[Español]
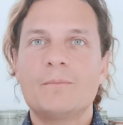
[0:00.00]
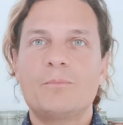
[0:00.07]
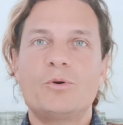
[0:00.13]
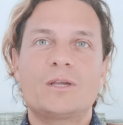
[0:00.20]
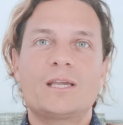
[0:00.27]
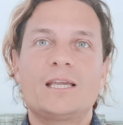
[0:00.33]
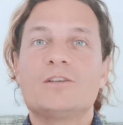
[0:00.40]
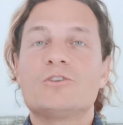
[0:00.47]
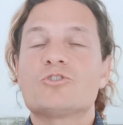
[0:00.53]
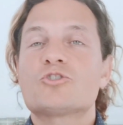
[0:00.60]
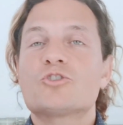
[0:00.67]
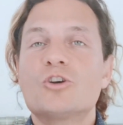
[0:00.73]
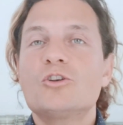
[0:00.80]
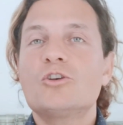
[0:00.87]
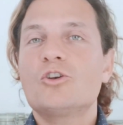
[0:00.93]
porque
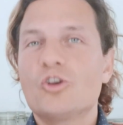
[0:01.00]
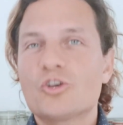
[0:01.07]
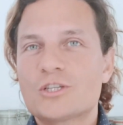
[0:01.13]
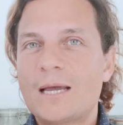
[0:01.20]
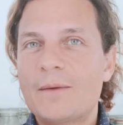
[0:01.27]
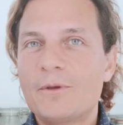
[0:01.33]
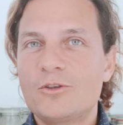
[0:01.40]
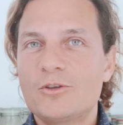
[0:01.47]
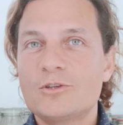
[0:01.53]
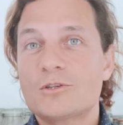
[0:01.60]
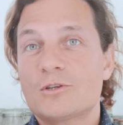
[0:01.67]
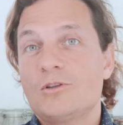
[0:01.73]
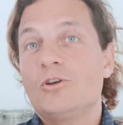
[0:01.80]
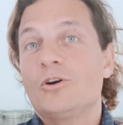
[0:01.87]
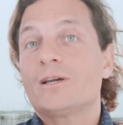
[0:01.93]
son los
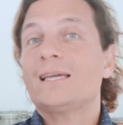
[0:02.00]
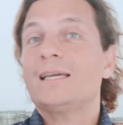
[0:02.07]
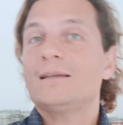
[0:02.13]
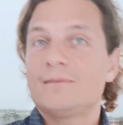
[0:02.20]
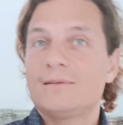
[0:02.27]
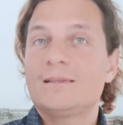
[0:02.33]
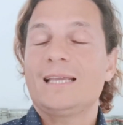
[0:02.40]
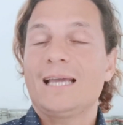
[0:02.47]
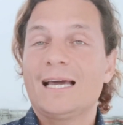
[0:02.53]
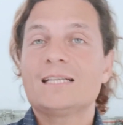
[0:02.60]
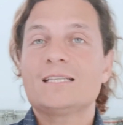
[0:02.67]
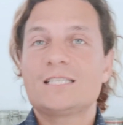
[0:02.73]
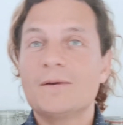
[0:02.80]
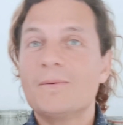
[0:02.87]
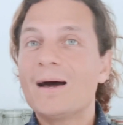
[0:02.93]
hábitos los que te
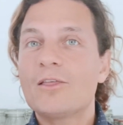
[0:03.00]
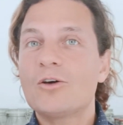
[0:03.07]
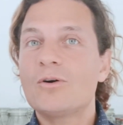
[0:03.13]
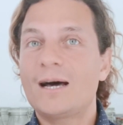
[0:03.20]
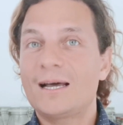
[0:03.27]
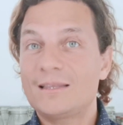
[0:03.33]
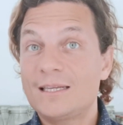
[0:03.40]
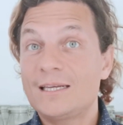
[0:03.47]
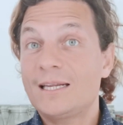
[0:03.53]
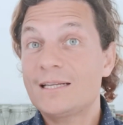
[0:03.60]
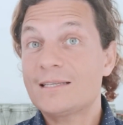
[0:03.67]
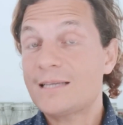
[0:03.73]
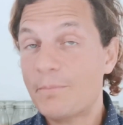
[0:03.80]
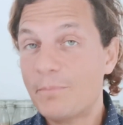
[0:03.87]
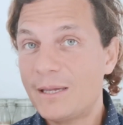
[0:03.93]
han llevado a tener
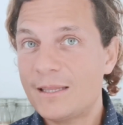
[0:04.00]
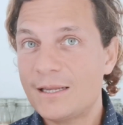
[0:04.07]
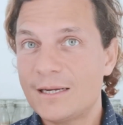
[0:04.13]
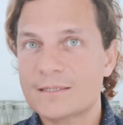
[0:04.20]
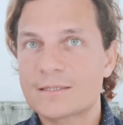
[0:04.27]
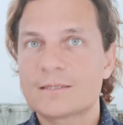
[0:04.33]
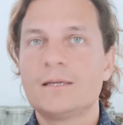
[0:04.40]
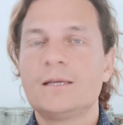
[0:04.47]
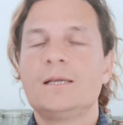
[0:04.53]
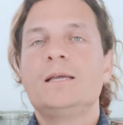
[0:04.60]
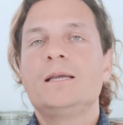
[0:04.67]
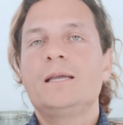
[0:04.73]
esas piedras.